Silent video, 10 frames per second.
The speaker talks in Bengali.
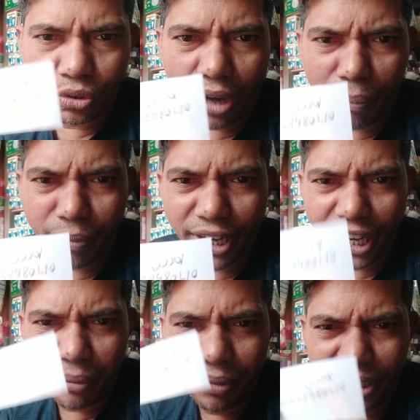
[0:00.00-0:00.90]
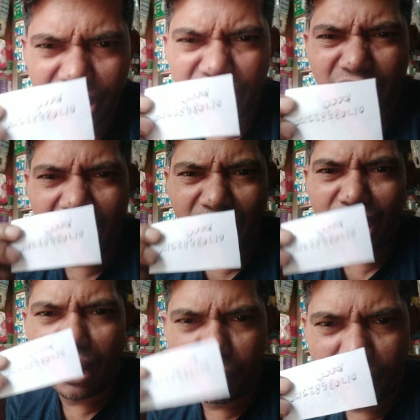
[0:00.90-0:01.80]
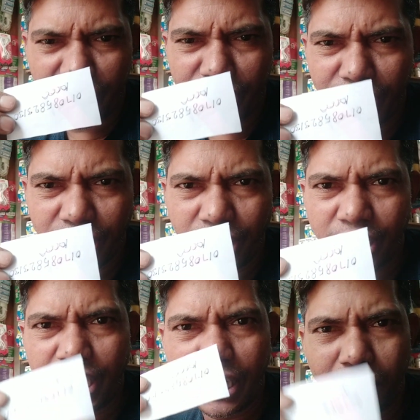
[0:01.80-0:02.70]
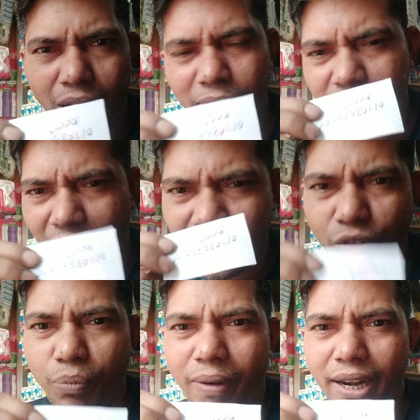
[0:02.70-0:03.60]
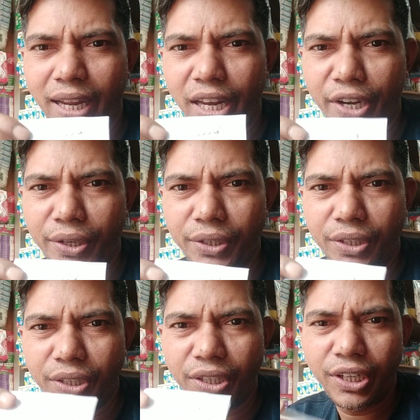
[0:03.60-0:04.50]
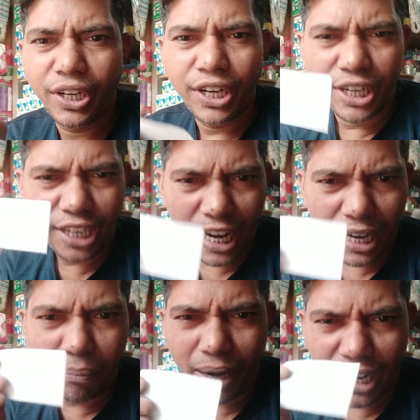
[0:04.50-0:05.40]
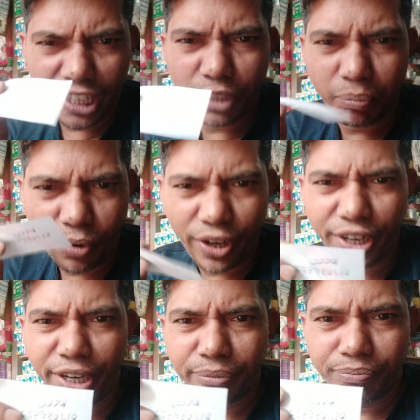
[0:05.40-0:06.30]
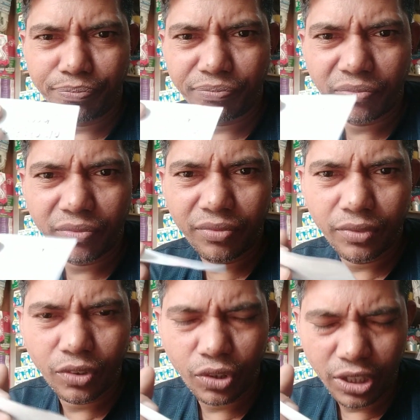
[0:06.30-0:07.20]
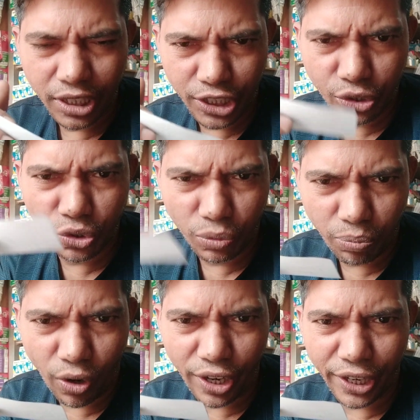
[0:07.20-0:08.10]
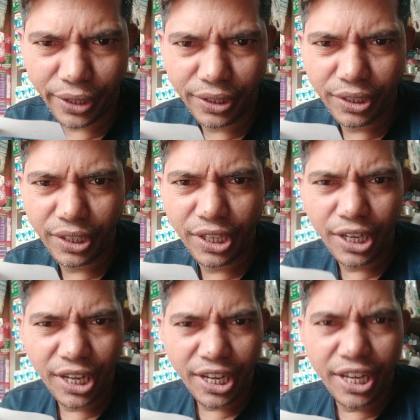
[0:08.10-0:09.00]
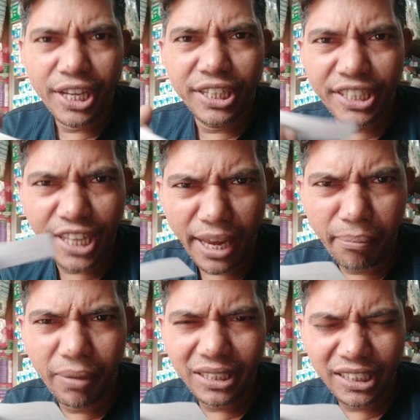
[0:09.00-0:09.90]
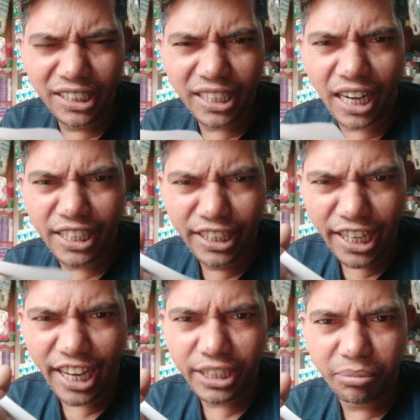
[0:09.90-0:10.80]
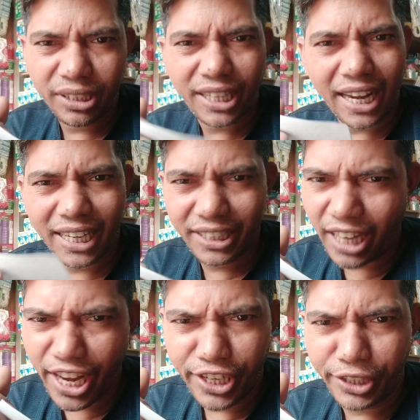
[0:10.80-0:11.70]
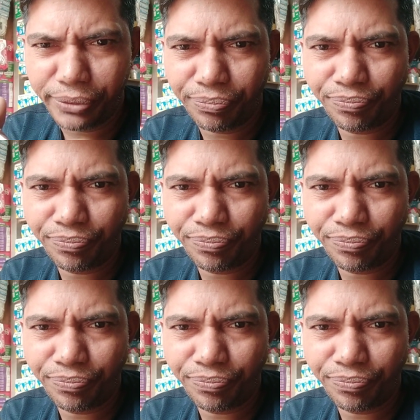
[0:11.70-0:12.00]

তো আপনার এই ভেজিটিন কার্ডের নাম্বারে ঠিকভাবে টাকাও পাঠাইলেন টাকা পাঠানোর পরে কিছুক্ষণ পরে সেম ভেজিটিন কার্ড নিয়ে আসবে টাকা যায়নি